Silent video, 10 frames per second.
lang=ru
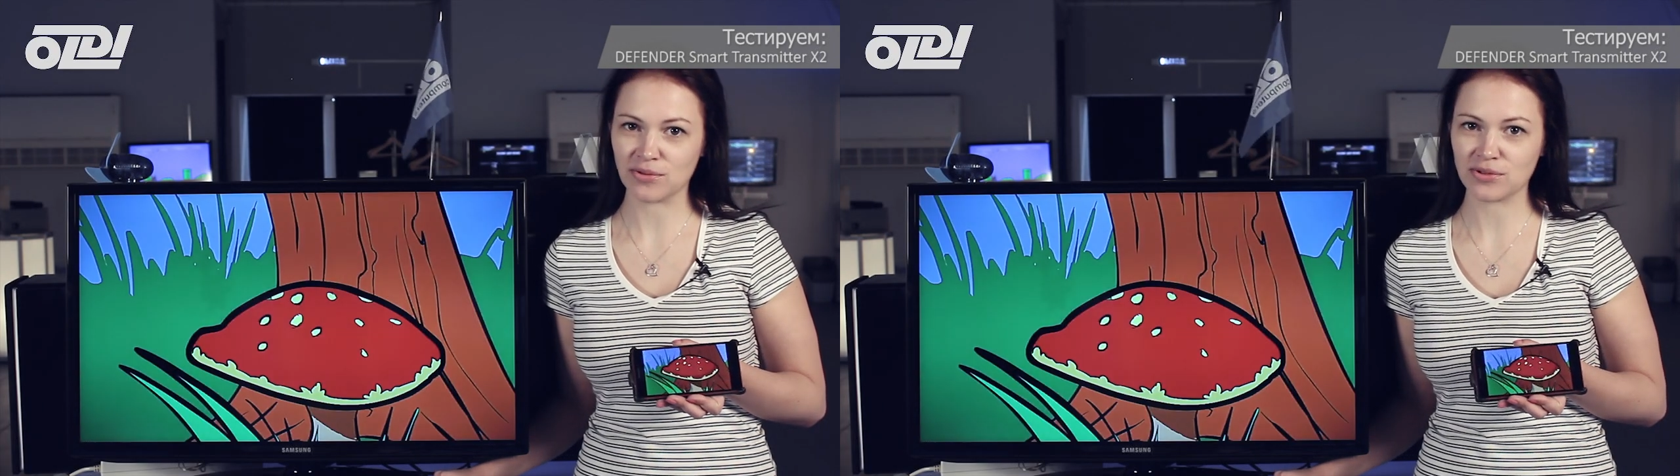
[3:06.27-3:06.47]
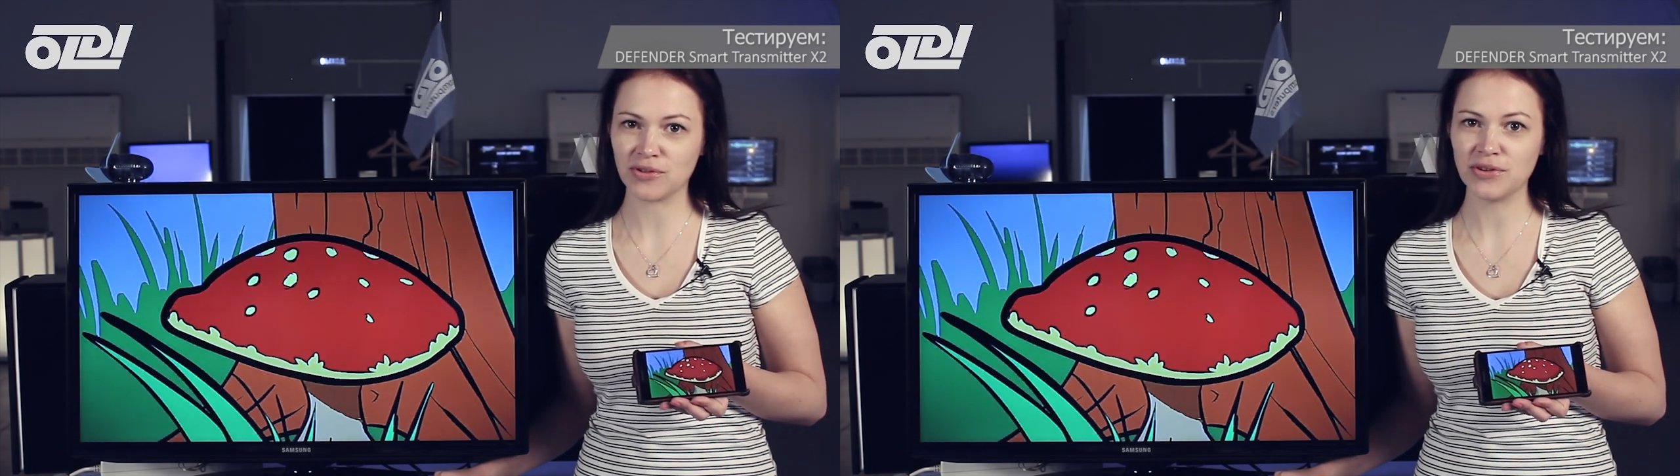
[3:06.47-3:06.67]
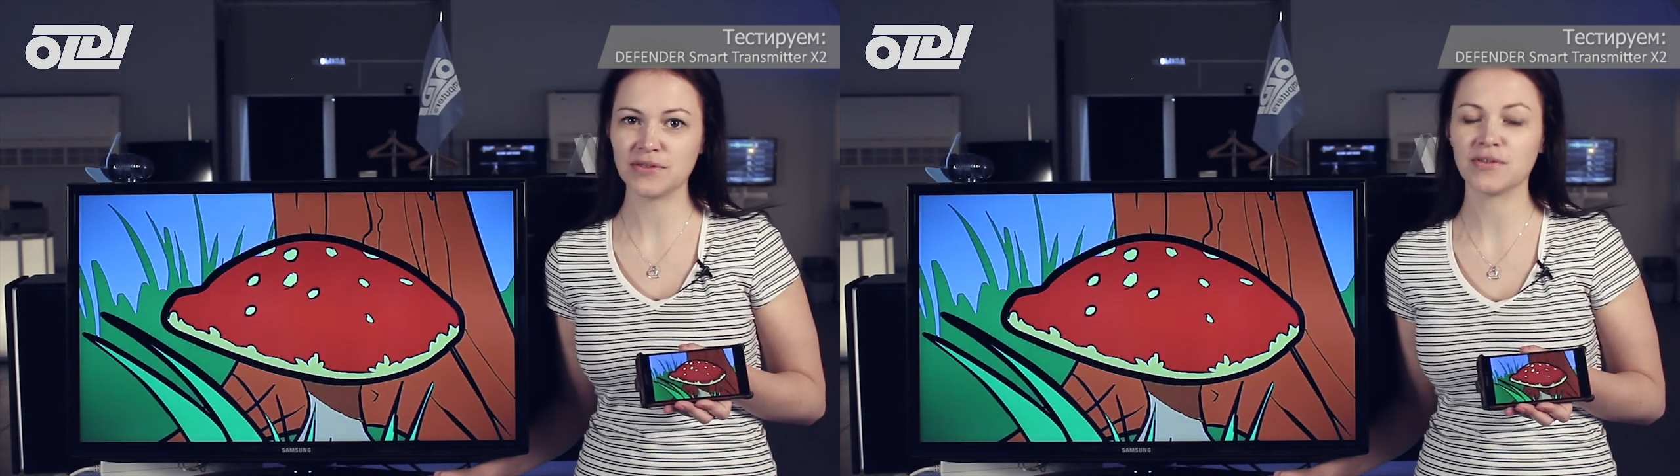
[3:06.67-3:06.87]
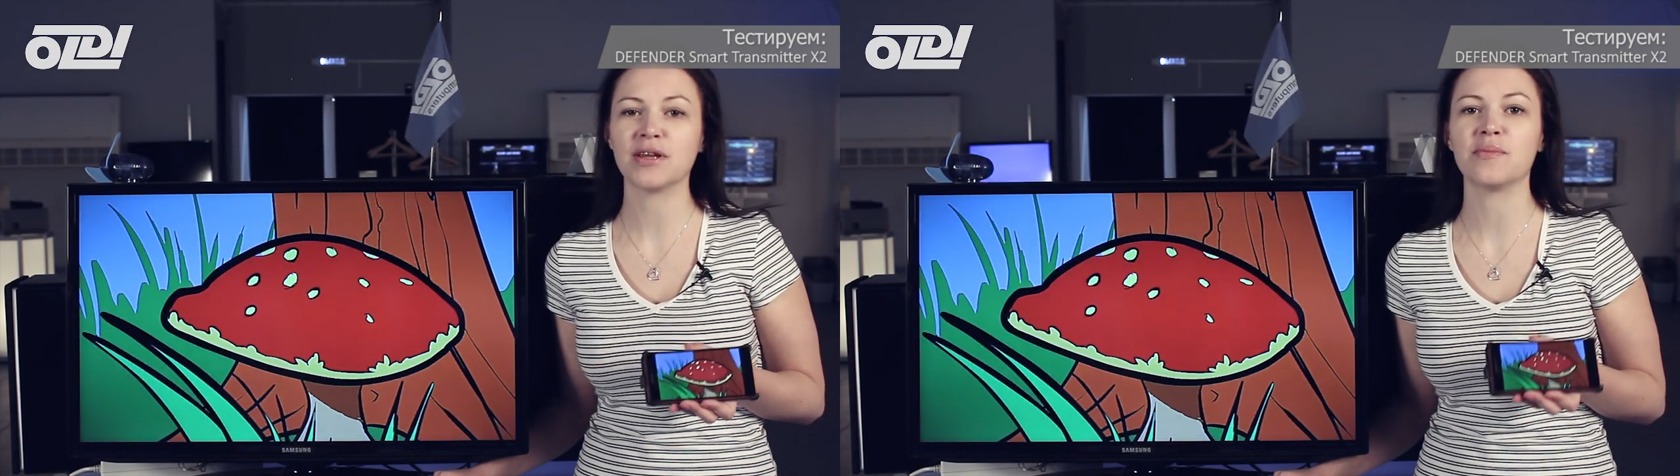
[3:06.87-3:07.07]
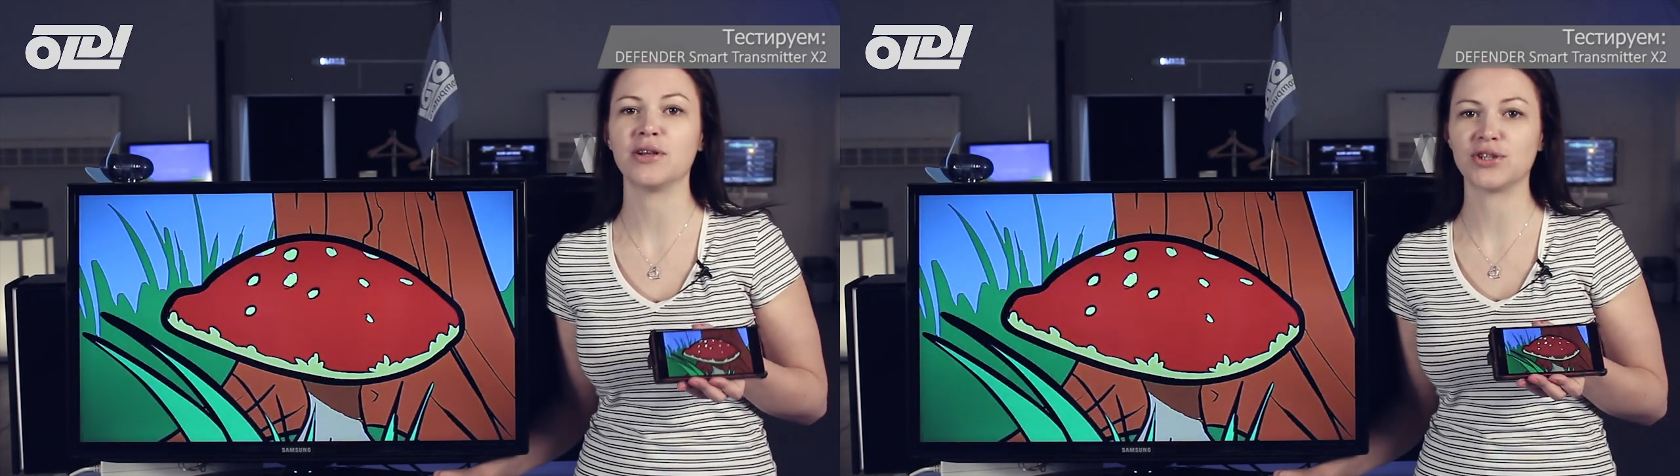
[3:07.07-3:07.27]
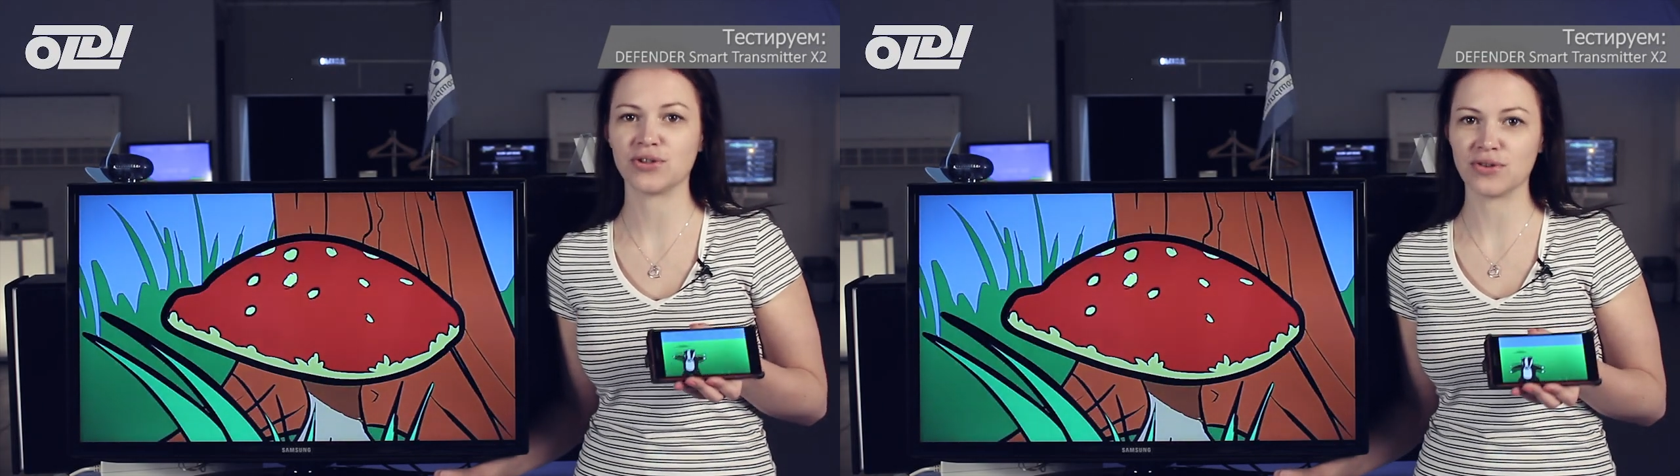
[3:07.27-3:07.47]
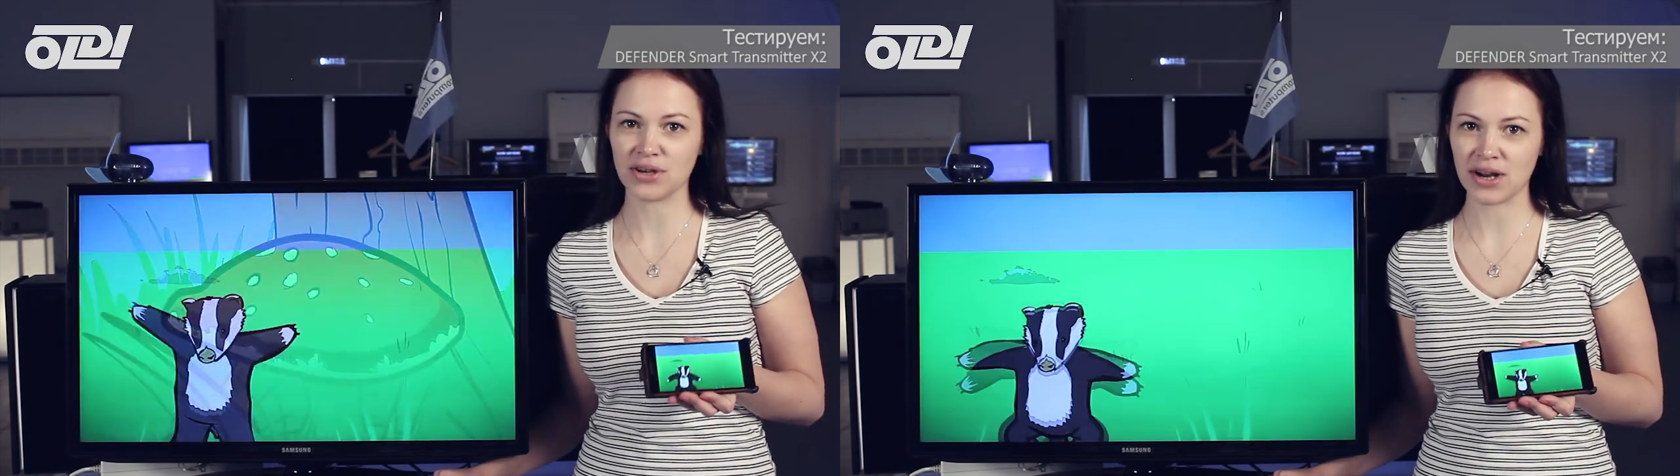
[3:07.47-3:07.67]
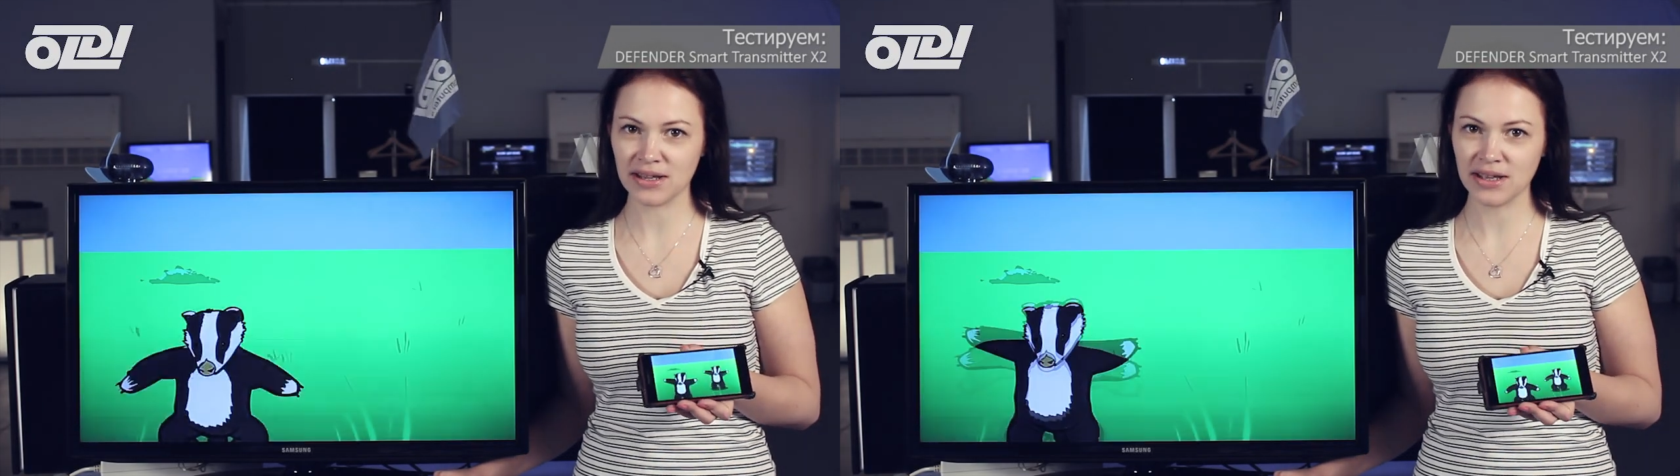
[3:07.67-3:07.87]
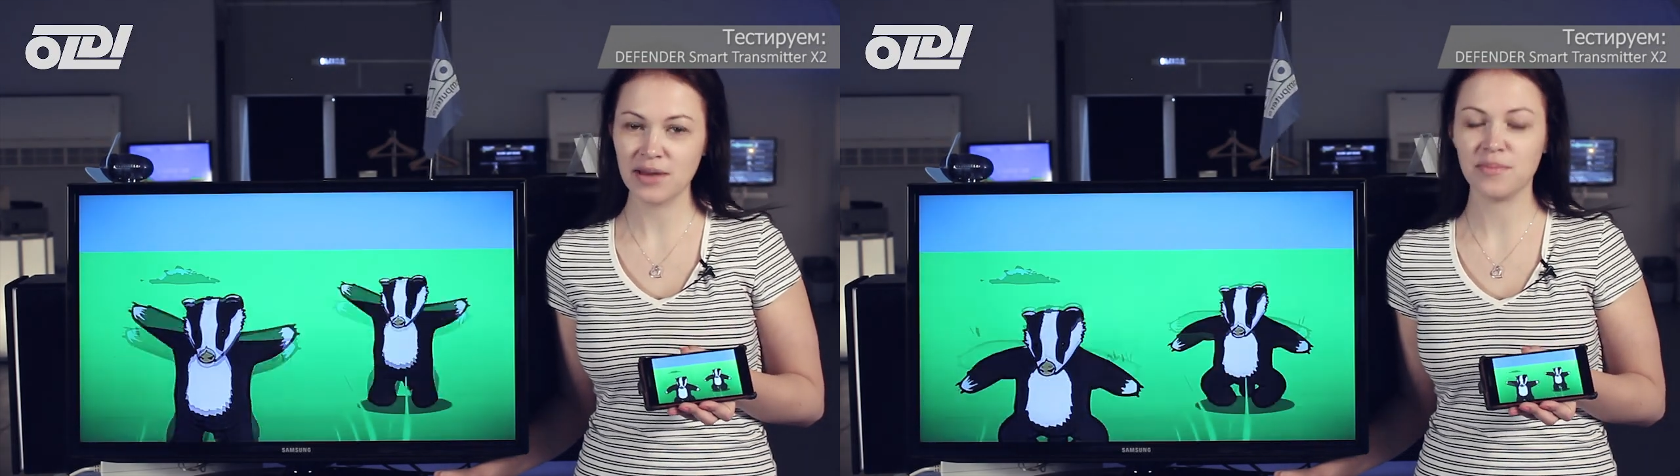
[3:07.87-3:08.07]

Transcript: устройств на большой экран